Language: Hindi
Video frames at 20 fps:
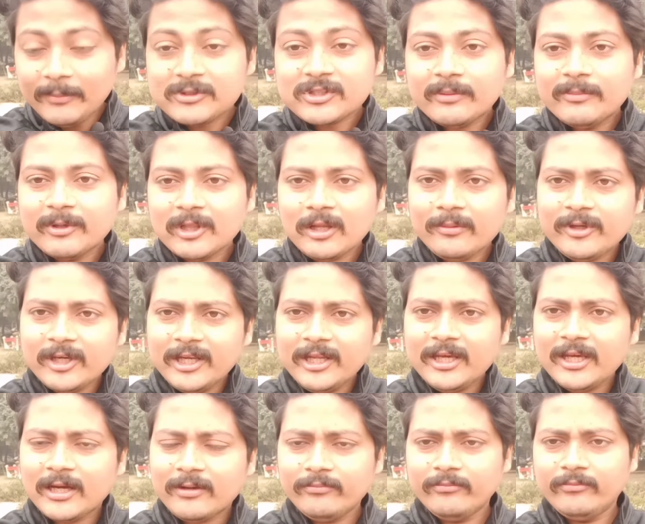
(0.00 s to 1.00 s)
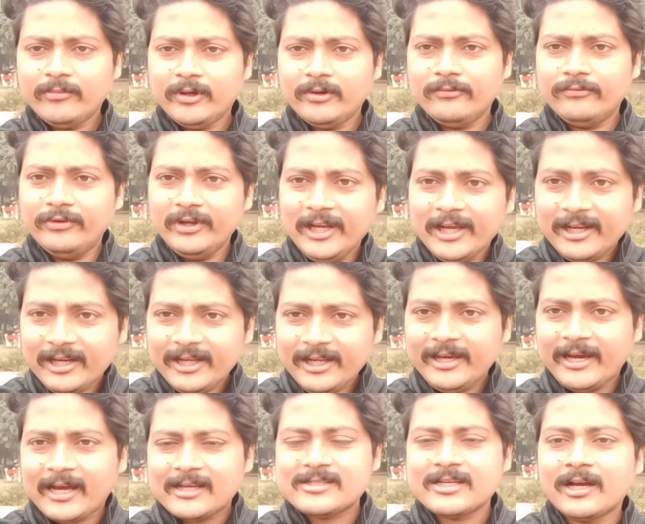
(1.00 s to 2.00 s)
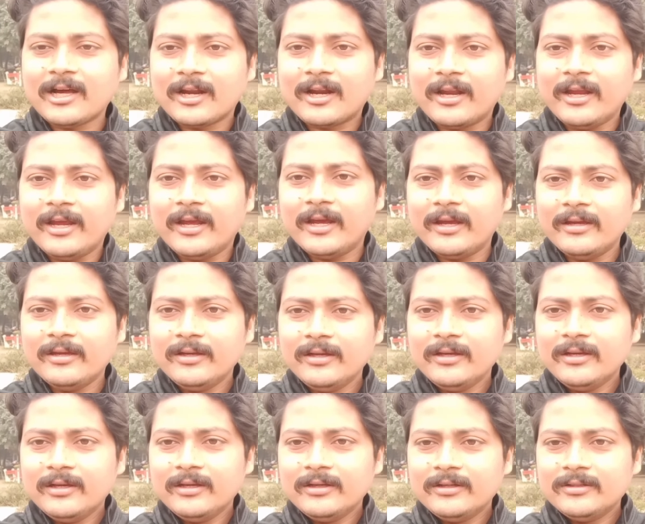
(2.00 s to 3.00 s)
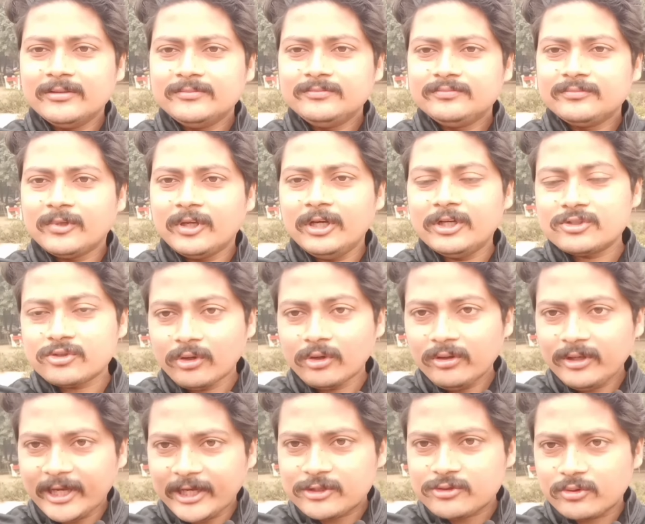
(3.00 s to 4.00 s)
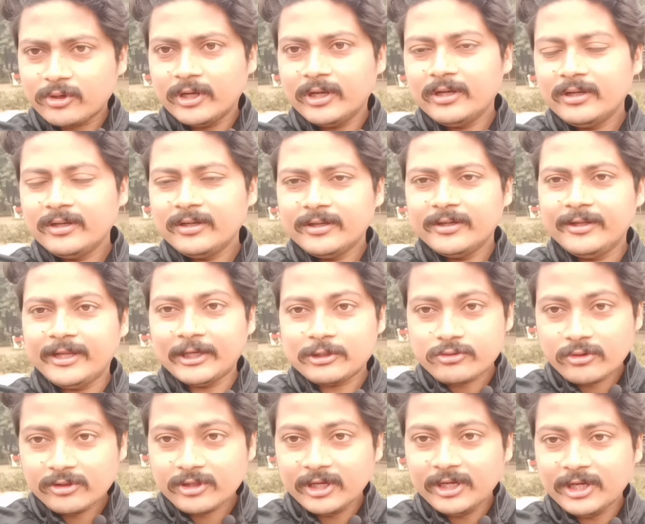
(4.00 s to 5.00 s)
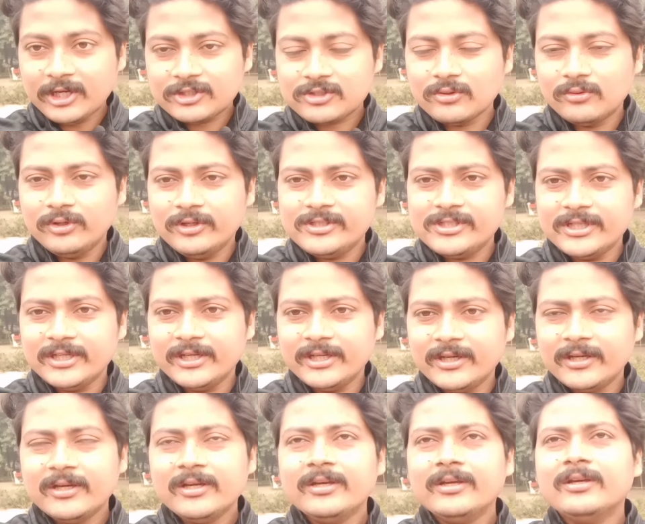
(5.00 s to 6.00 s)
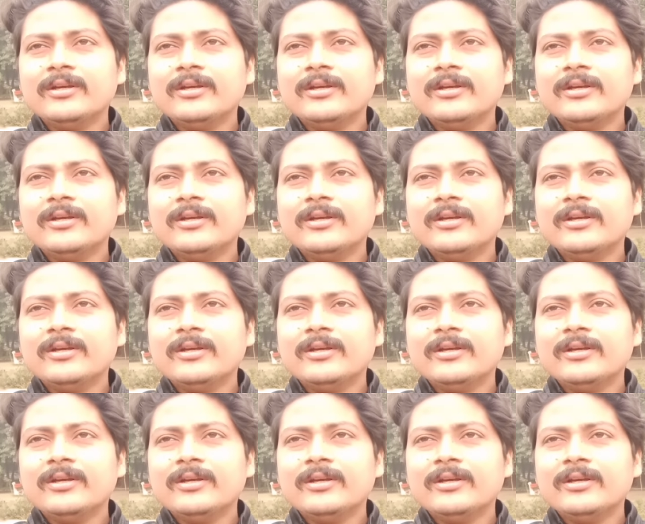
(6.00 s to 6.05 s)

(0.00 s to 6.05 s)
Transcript: अब इसका मतलब ये नहीं कि हम विलिंगली ऐसा कर रहे हैं इट्स ऑल नेचुरल नेचुरल तरीके से होनी चाहिए